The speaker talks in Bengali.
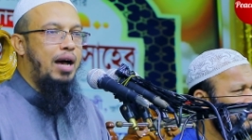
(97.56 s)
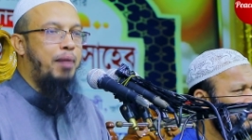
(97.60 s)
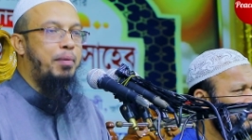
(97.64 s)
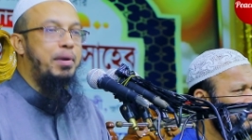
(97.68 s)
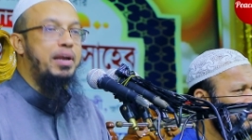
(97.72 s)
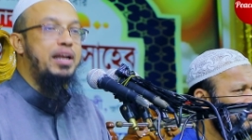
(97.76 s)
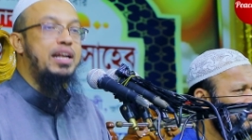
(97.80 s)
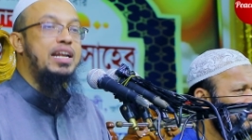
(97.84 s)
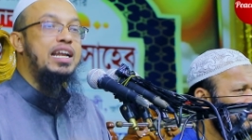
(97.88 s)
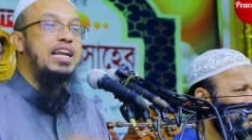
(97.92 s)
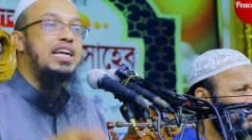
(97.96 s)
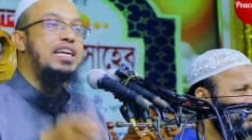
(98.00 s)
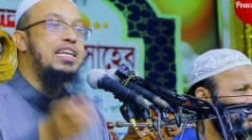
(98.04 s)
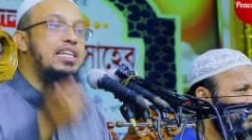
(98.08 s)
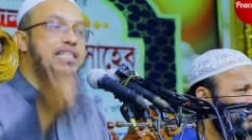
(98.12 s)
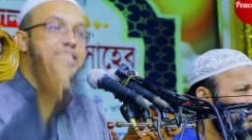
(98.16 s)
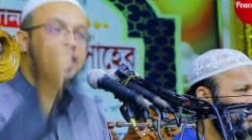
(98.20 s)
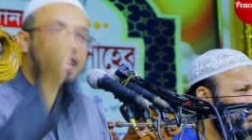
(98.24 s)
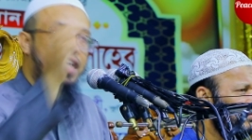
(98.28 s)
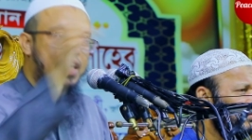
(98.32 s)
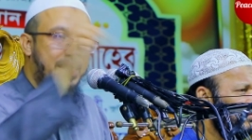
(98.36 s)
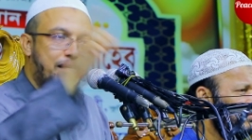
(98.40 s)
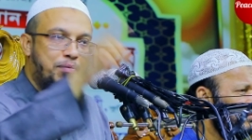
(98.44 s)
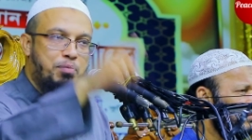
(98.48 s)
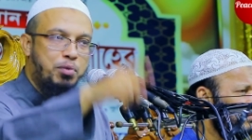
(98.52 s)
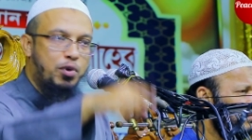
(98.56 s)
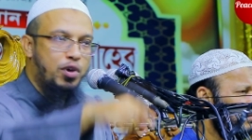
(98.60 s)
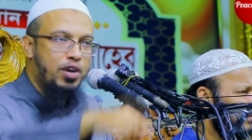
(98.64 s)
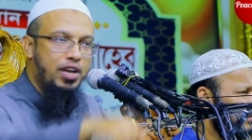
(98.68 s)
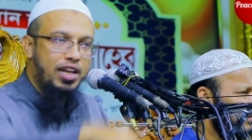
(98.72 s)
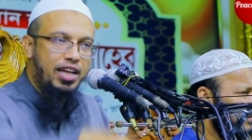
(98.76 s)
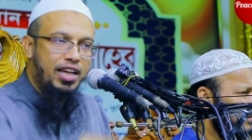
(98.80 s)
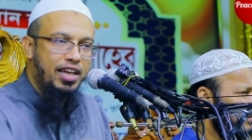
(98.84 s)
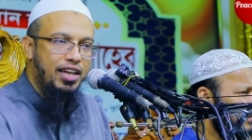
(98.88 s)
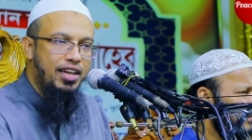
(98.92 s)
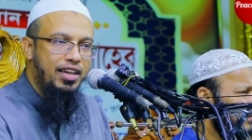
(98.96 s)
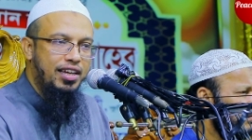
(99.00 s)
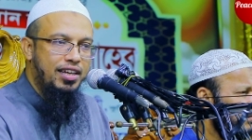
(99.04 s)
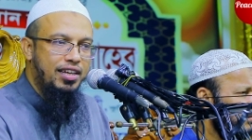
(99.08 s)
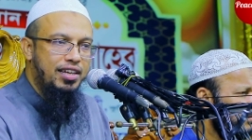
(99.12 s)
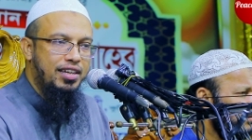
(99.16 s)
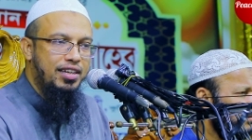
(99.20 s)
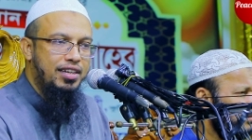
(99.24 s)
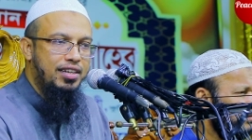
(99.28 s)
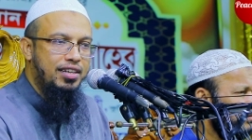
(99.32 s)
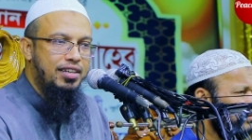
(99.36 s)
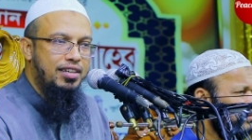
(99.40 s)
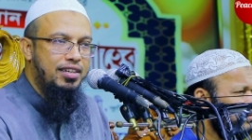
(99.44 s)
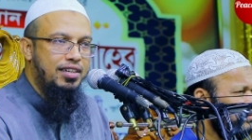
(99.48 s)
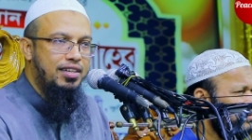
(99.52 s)
আবার নেটে ছাড়ার পরে
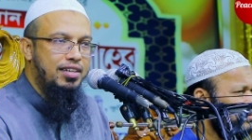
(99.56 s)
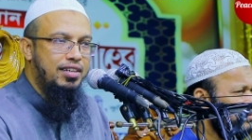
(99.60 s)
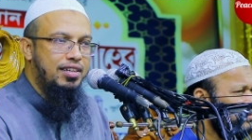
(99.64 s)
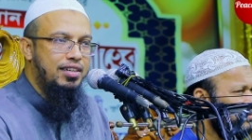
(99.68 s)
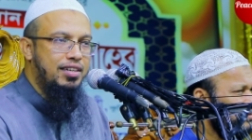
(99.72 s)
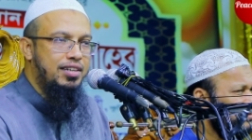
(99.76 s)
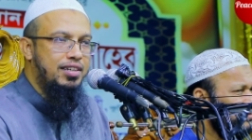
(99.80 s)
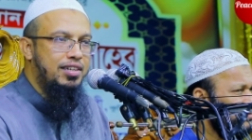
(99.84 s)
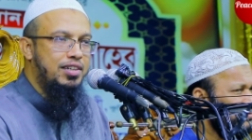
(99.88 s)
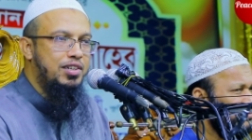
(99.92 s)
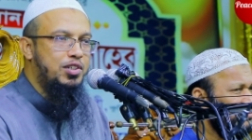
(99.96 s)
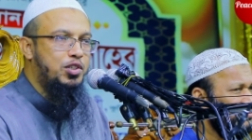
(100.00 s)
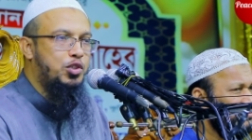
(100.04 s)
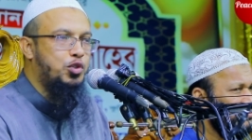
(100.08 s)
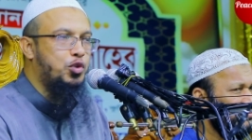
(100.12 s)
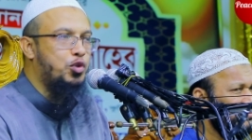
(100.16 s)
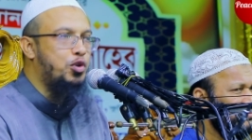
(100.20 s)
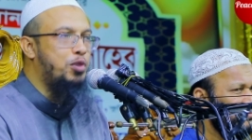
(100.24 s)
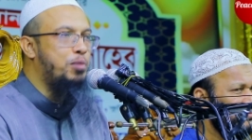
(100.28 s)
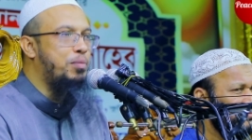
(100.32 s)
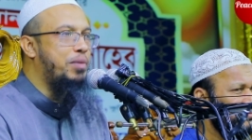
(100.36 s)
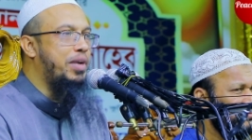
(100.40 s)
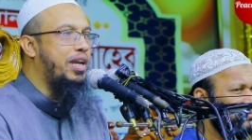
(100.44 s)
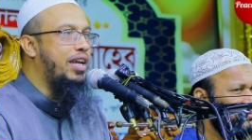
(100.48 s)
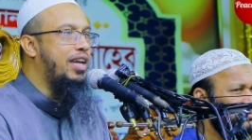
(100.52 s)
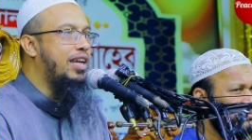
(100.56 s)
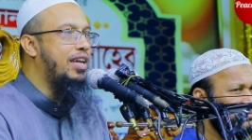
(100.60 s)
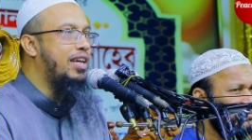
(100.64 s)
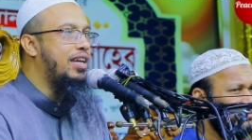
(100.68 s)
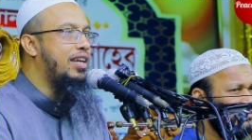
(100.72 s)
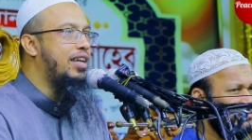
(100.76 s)
শুনবে